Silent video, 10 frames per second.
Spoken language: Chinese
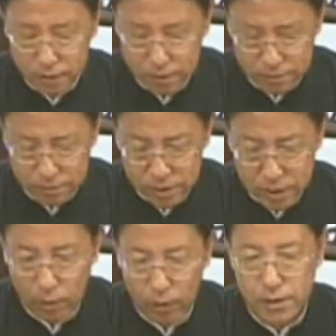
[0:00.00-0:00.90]
只要
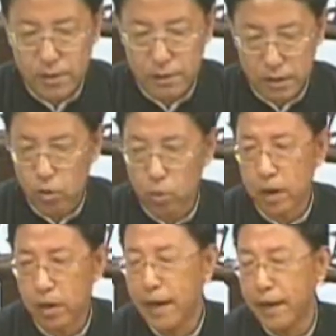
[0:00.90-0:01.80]
你的原来的
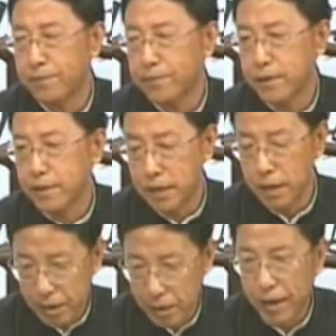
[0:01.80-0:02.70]
功底好，
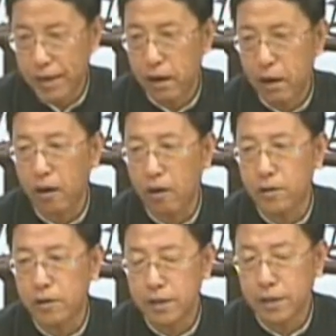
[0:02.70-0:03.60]
你那个
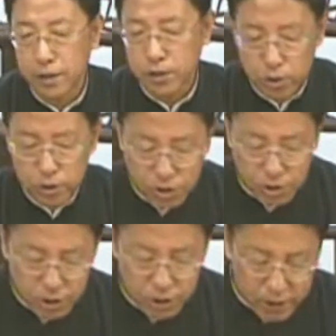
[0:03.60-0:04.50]
简化字也
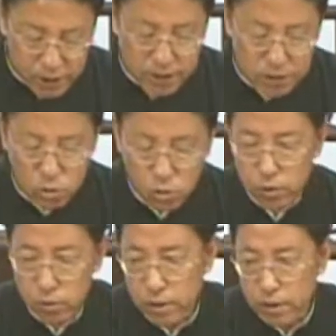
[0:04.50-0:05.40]
用不着练，
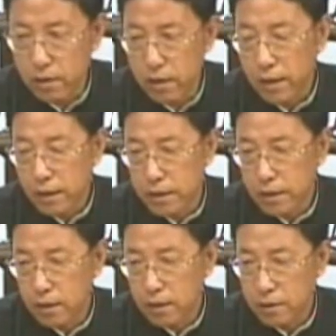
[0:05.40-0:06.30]
也比一般人要
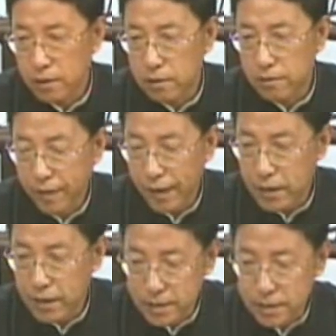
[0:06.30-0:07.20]
好。确确
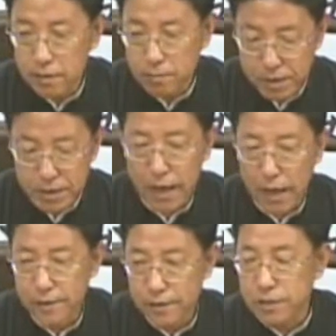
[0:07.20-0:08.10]
实实，这些字
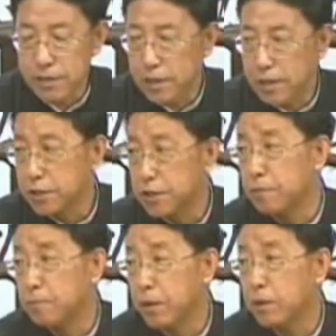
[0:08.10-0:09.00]
如果用跟
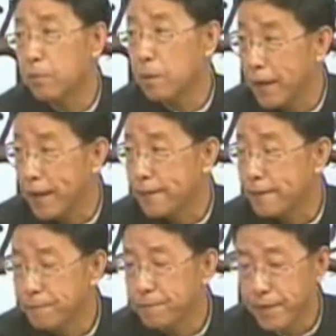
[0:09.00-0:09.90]
这个
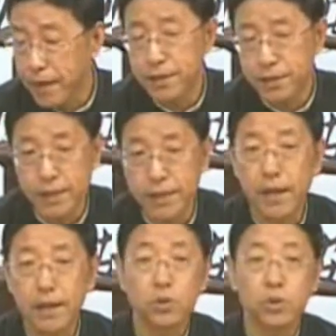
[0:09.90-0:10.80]
繁体的字比起
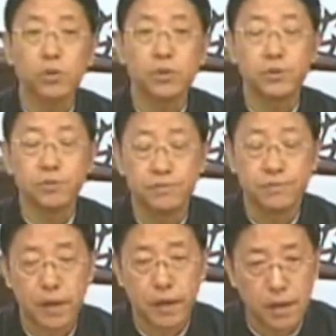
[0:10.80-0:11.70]
来，字形
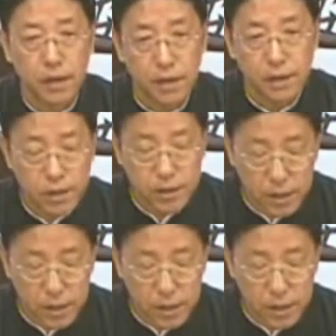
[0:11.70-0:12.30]
是没有那么美，